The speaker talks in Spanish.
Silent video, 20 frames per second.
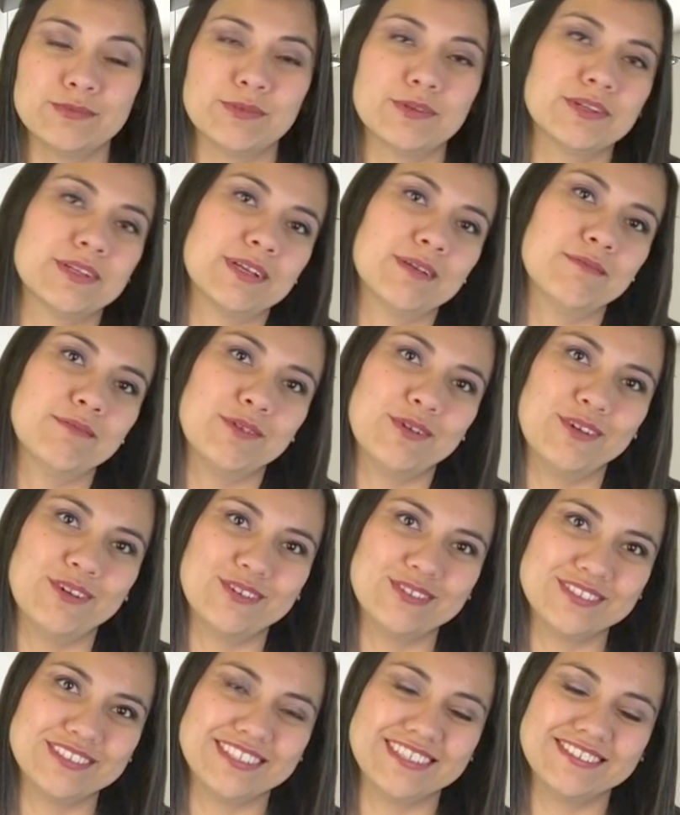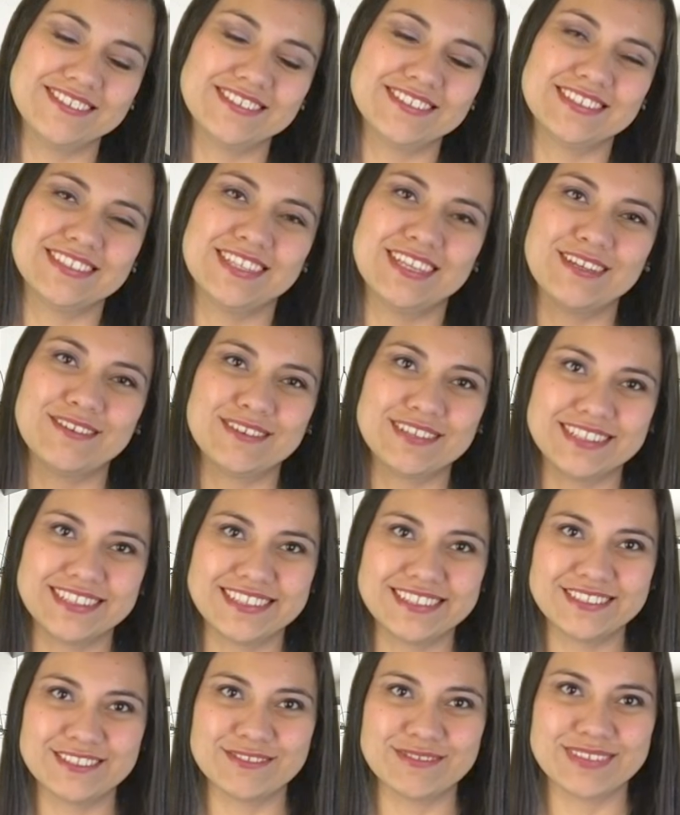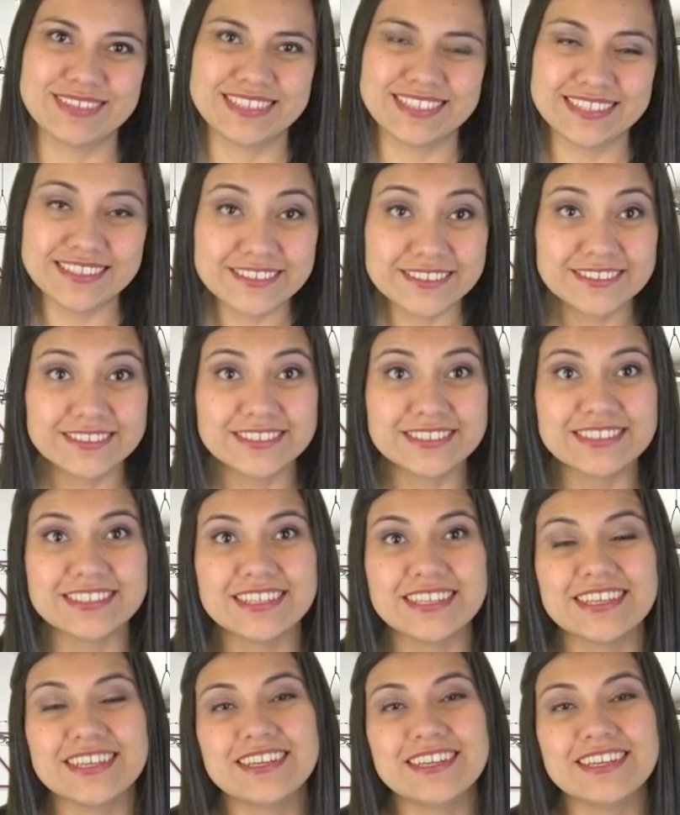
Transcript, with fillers: por ejemplo el 1111, 2222,